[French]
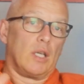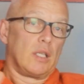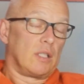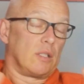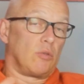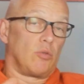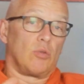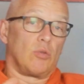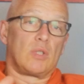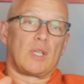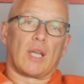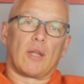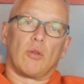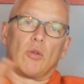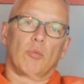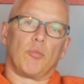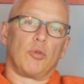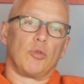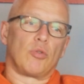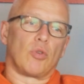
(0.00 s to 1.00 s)
qui est une
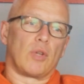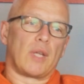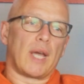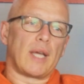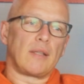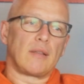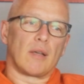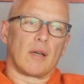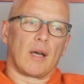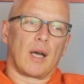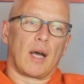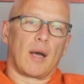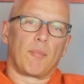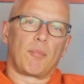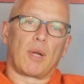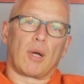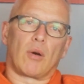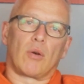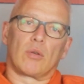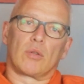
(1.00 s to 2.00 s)
canne plutôt night, hein, un
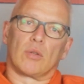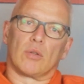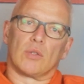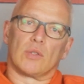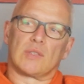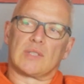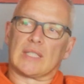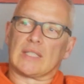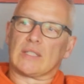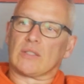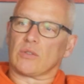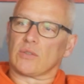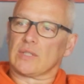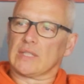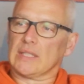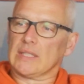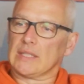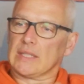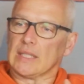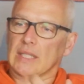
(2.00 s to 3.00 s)
Barank
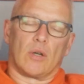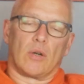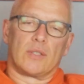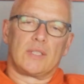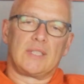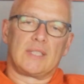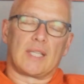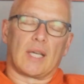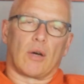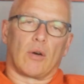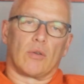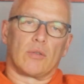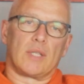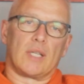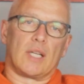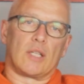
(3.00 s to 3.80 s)
706 en 1040,